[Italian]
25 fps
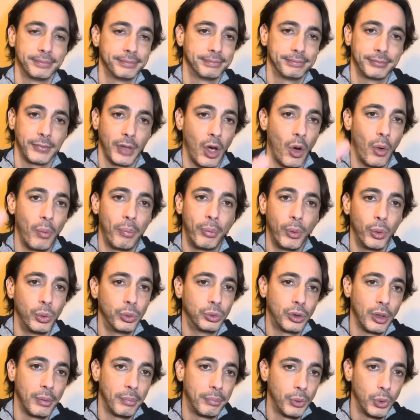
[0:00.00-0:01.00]
e un
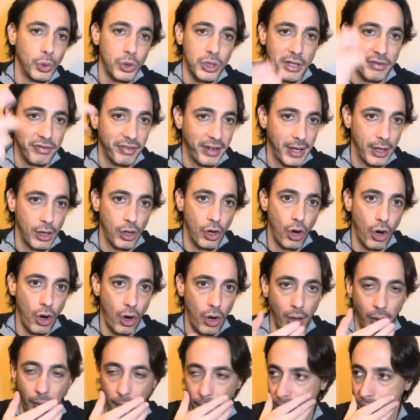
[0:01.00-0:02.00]
punto in più se fai il
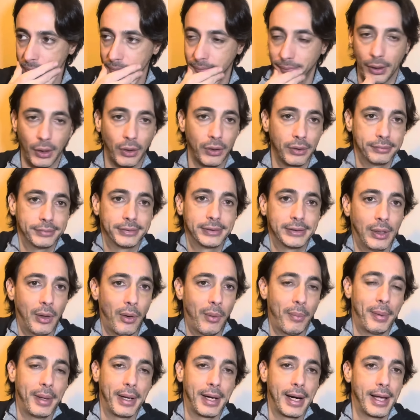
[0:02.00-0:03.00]
gol, però
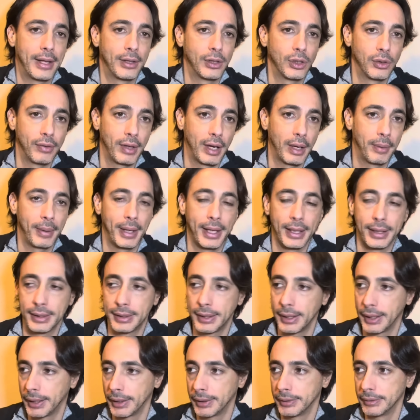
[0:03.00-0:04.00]
stiamo parlando
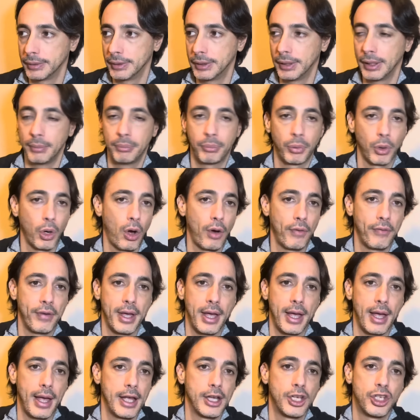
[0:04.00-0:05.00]
veramente di
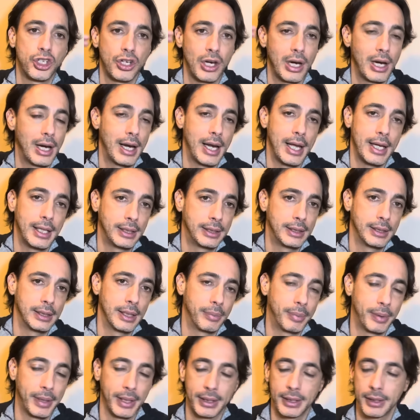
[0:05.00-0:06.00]
prove eccellenti da
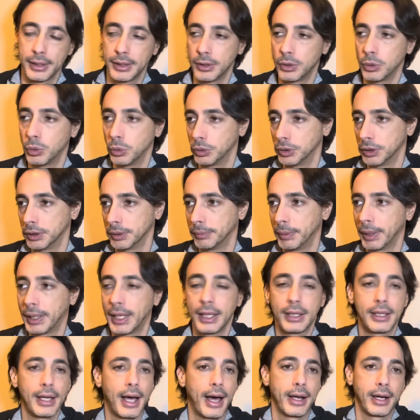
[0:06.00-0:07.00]
parte di tutti.
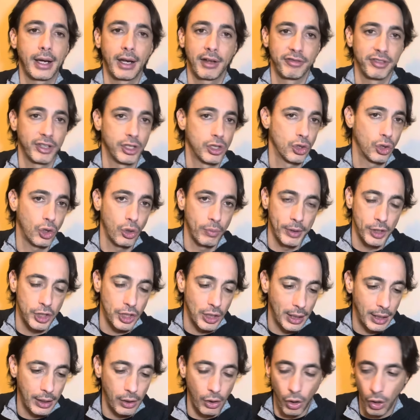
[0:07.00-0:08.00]
Mkhitaryan faccio come
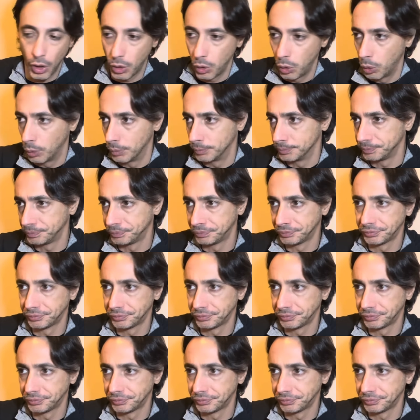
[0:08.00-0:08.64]
Cialanoglu,